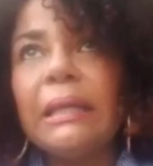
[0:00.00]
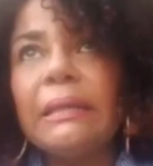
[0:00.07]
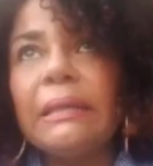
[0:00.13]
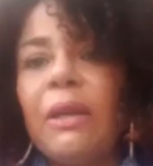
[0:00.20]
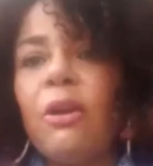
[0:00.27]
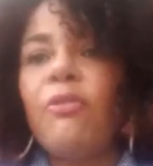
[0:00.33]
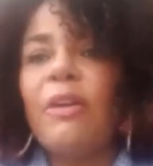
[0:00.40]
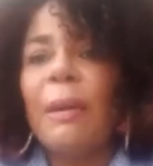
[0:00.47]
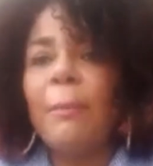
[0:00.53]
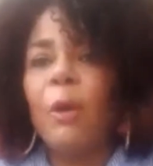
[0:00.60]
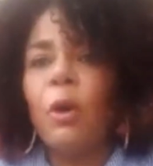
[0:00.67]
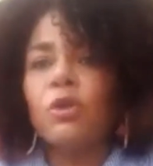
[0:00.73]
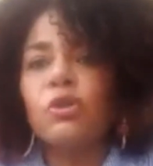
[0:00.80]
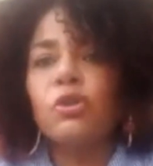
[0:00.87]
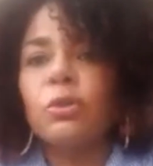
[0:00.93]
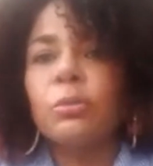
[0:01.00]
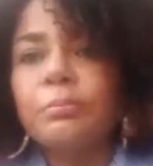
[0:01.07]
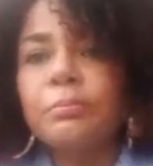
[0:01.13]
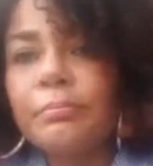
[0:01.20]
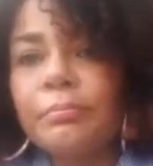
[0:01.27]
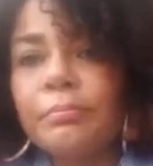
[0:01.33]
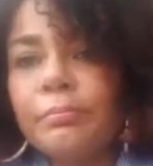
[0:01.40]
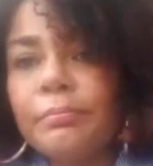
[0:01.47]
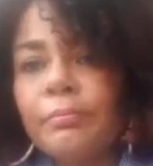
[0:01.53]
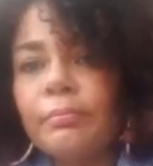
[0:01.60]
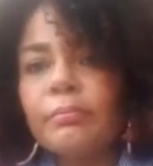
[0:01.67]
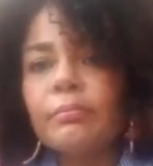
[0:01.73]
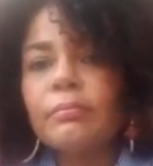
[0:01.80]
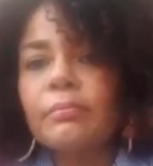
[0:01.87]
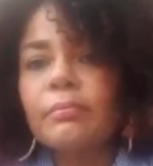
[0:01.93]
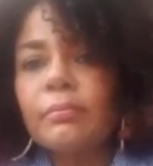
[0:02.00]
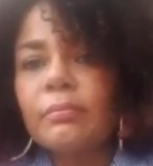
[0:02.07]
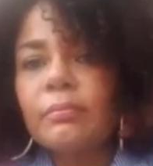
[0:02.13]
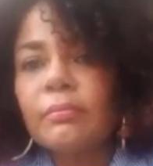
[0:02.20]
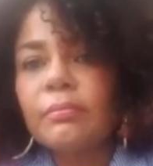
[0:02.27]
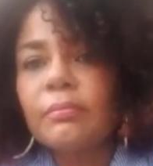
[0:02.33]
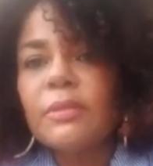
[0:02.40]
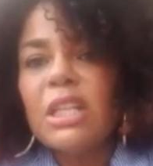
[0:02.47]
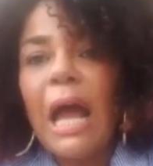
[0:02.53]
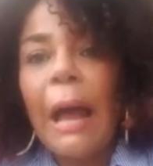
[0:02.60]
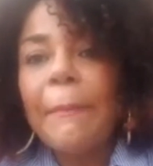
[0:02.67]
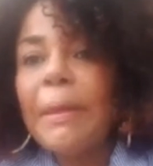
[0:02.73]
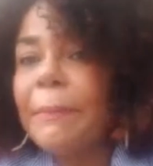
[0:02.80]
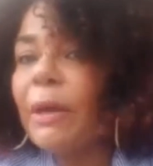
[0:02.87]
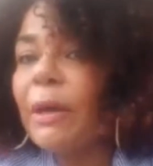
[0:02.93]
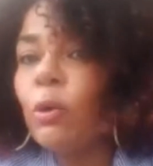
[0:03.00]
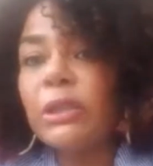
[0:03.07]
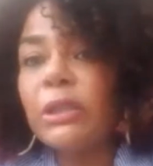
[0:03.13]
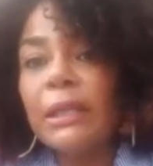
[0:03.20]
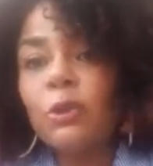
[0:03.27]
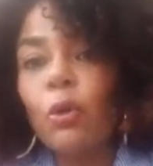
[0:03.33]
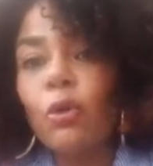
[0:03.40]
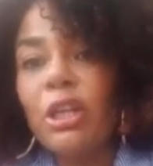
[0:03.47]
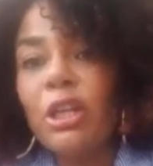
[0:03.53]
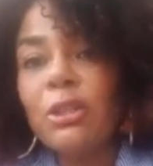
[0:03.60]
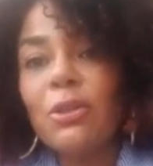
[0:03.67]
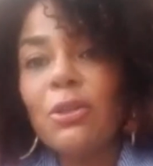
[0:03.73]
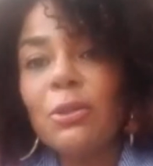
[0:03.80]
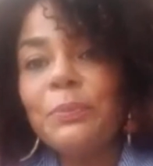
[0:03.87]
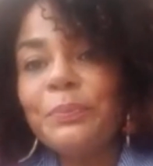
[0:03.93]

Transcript: de los famosos. Sí. A mí me gustan todito.